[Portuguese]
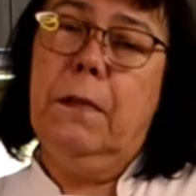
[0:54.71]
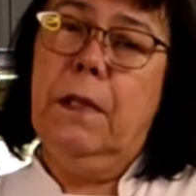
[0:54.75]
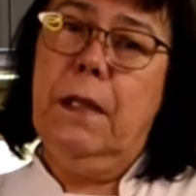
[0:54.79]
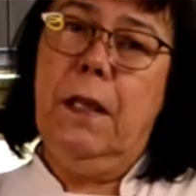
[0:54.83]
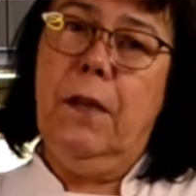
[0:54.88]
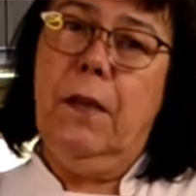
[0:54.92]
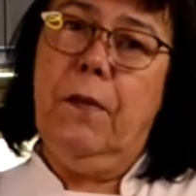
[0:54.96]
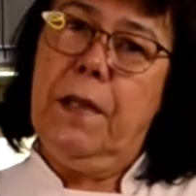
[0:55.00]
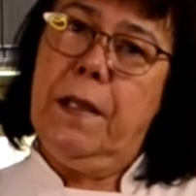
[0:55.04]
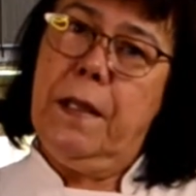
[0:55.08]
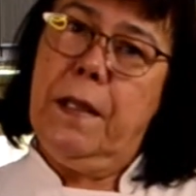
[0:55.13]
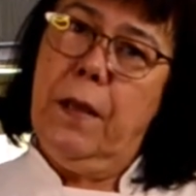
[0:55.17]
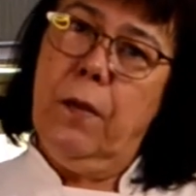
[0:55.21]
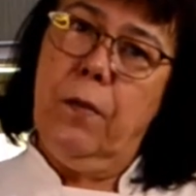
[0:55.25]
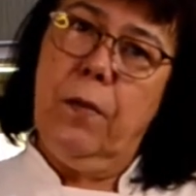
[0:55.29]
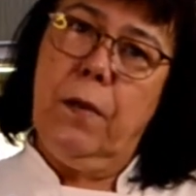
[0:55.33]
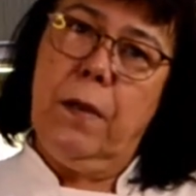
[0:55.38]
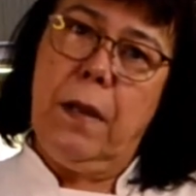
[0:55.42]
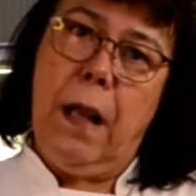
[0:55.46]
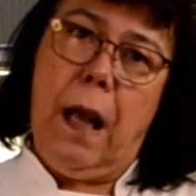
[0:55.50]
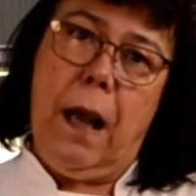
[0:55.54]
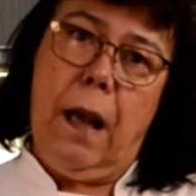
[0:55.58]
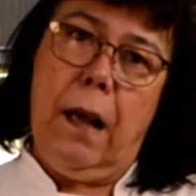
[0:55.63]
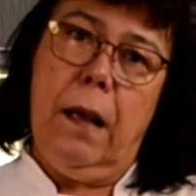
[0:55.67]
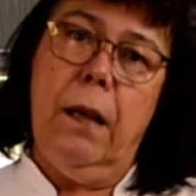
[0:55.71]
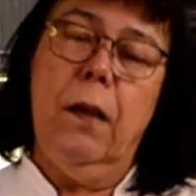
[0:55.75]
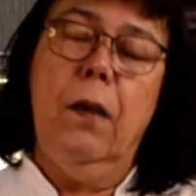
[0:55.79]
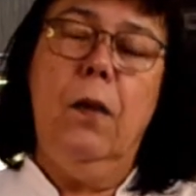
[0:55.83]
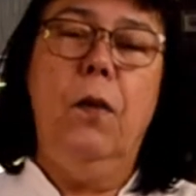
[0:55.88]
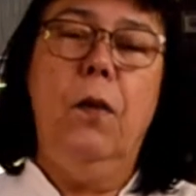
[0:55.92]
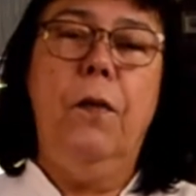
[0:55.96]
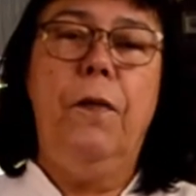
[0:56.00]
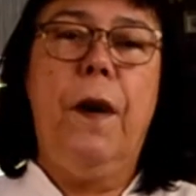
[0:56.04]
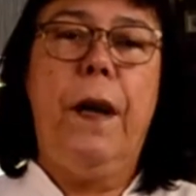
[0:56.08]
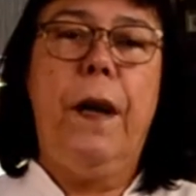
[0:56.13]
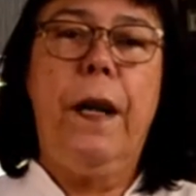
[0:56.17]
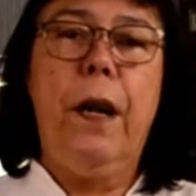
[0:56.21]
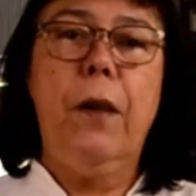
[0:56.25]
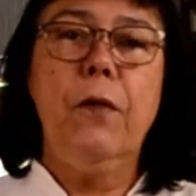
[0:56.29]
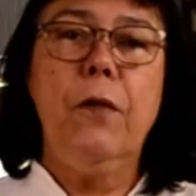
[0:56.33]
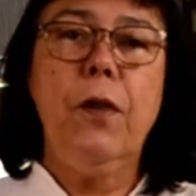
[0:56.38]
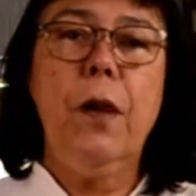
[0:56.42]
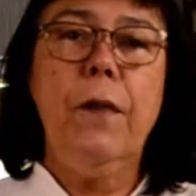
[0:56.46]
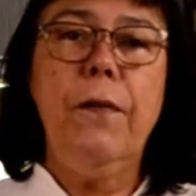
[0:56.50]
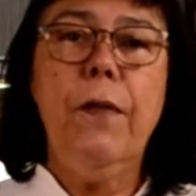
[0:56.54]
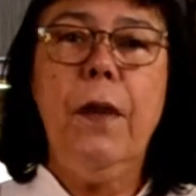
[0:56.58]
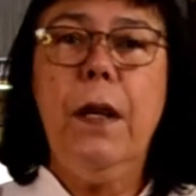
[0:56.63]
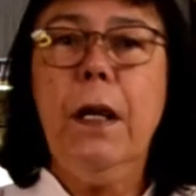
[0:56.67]
Se você usar o farelo
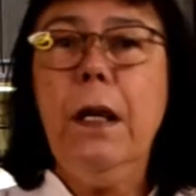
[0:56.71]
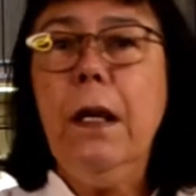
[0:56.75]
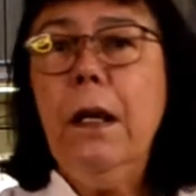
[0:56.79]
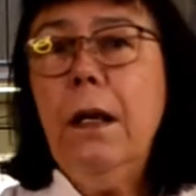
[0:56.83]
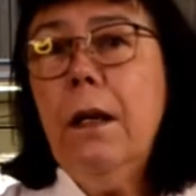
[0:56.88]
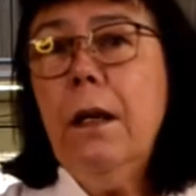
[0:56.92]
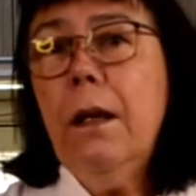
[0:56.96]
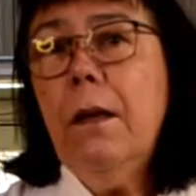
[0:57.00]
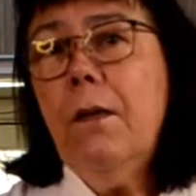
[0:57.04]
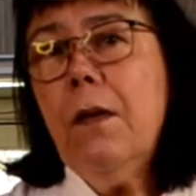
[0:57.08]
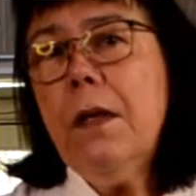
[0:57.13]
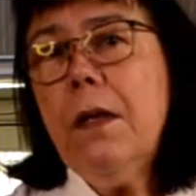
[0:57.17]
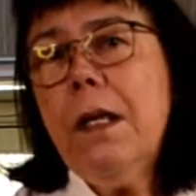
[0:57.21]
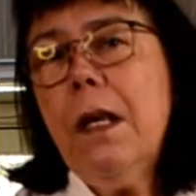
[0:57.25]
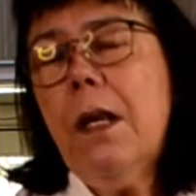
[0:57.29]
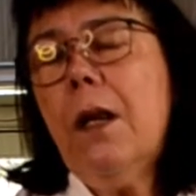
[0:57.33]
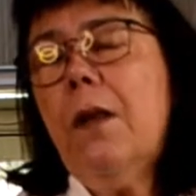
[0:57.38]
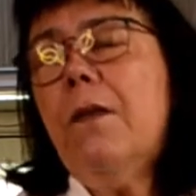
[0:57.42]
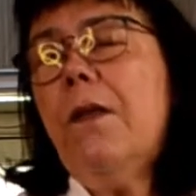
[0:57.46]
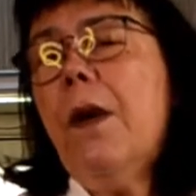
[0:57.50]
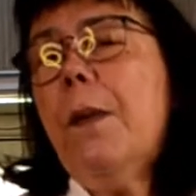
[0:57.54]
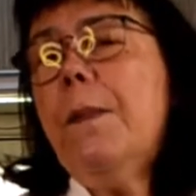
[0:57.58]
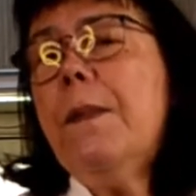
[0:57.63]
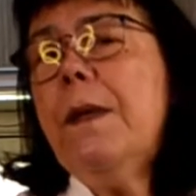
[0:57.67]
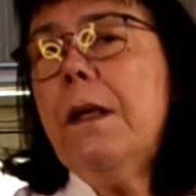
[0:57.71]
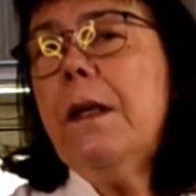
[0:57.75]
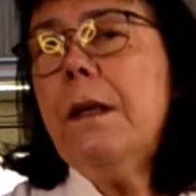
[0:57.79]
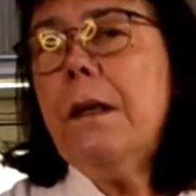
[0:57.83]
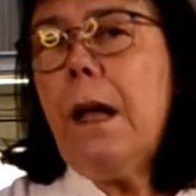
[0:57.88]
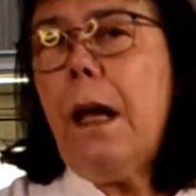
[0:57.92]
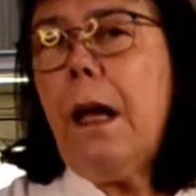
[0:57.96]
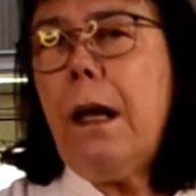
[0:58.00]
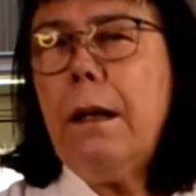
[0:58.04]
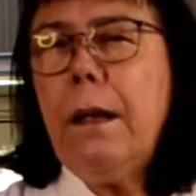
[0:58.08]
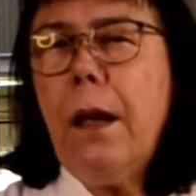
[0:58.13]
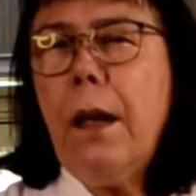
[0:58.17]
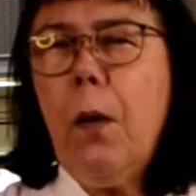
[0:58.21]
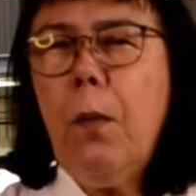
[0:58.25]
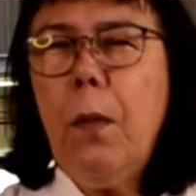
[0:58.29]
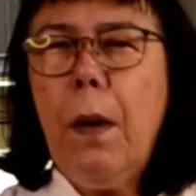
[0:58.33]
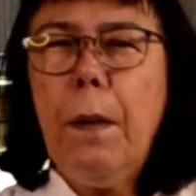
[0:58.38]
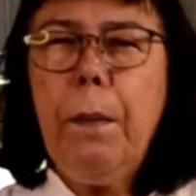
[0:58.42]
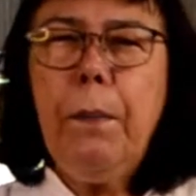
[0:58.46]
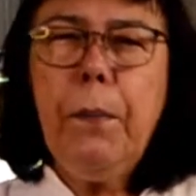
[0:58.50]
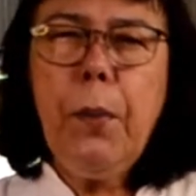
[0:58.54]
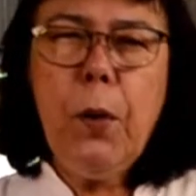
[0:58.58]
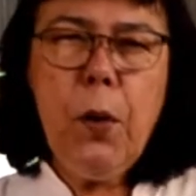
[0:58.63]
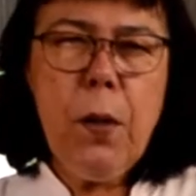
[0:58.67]
de aveia, você não vai precisar dar uma
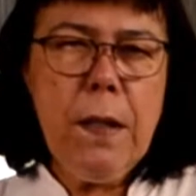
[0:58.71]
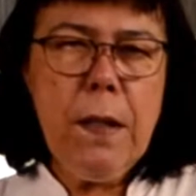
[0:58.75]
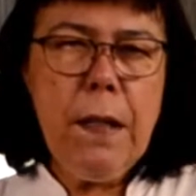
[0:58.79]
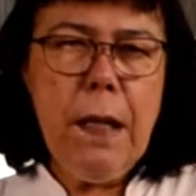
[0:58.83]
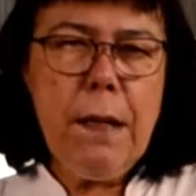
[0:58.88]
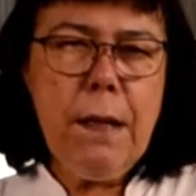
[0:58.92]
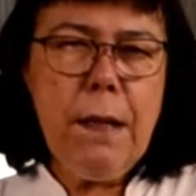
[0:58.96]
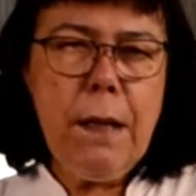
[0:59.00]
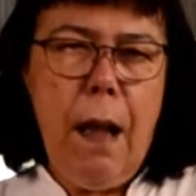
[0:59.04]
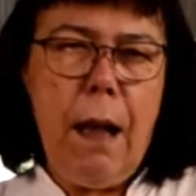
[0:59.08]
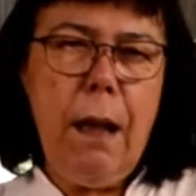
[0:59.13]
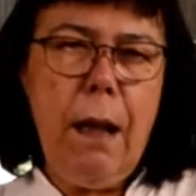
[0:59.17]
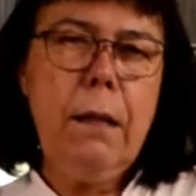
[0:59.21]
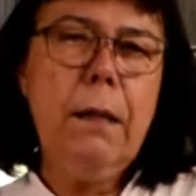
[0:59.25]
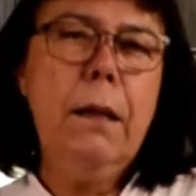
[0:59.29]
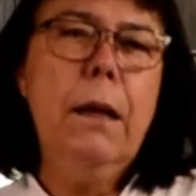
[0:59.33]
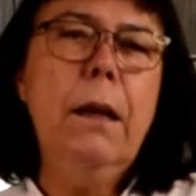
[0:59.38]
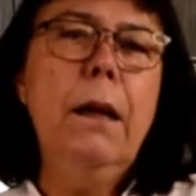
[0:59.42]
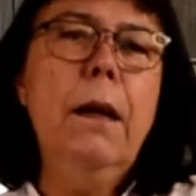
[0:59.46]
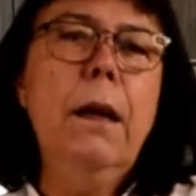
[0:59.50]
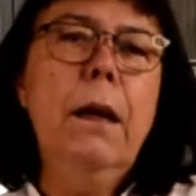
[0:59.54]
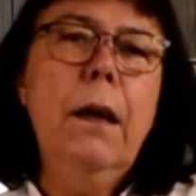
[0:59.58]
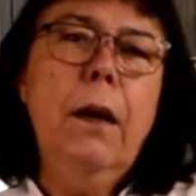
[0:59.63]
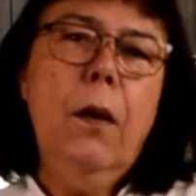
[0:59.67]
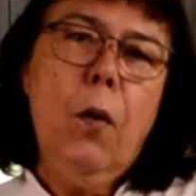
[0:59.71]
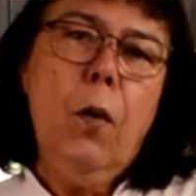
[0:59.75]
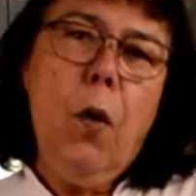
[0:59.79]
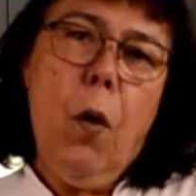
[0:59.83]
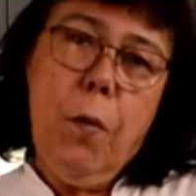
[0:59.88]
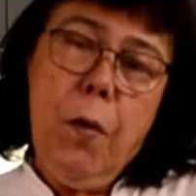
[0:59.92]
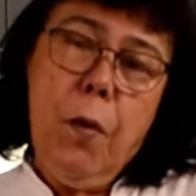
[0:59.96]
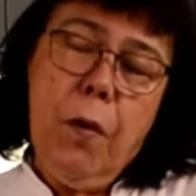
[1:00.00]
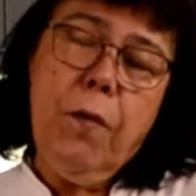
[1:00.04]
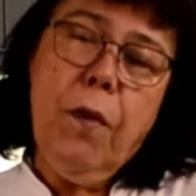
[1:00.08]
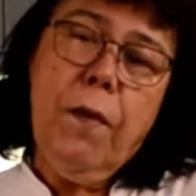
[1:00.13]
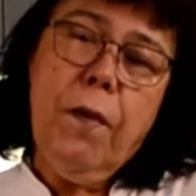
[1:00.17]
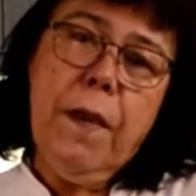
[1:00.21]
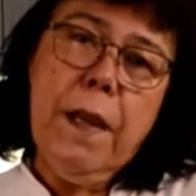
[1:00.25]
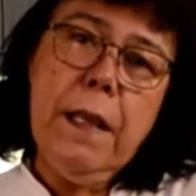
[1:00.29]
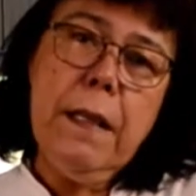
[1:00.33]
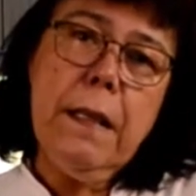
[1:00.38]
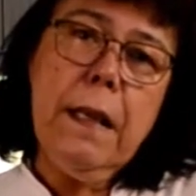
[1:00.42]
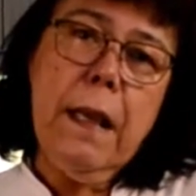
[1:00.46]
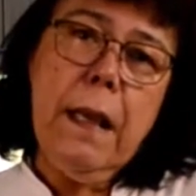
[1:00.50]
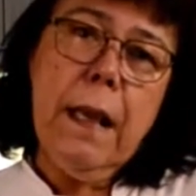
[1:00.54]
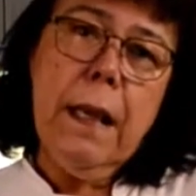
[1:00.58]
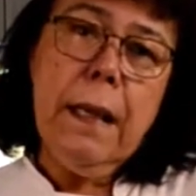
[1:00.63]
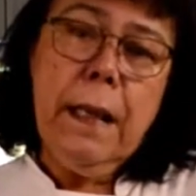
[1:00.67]
processada como eu vou
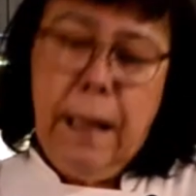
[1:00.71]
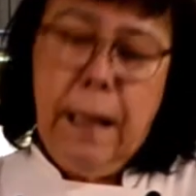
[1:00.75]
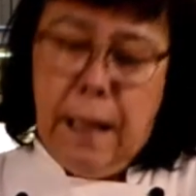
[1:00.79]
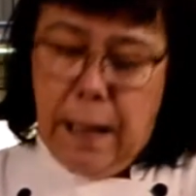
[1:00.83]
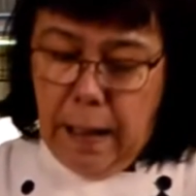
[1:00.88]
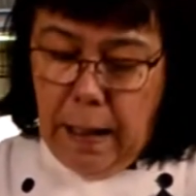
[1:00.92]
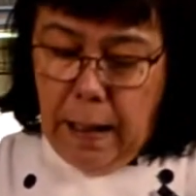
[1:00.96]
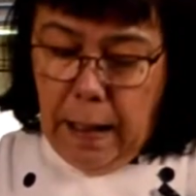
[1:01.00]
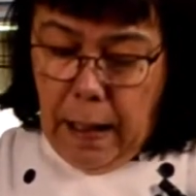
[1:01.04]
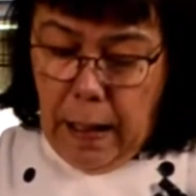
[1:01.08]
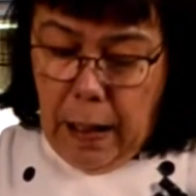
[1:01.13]
fazer aqui.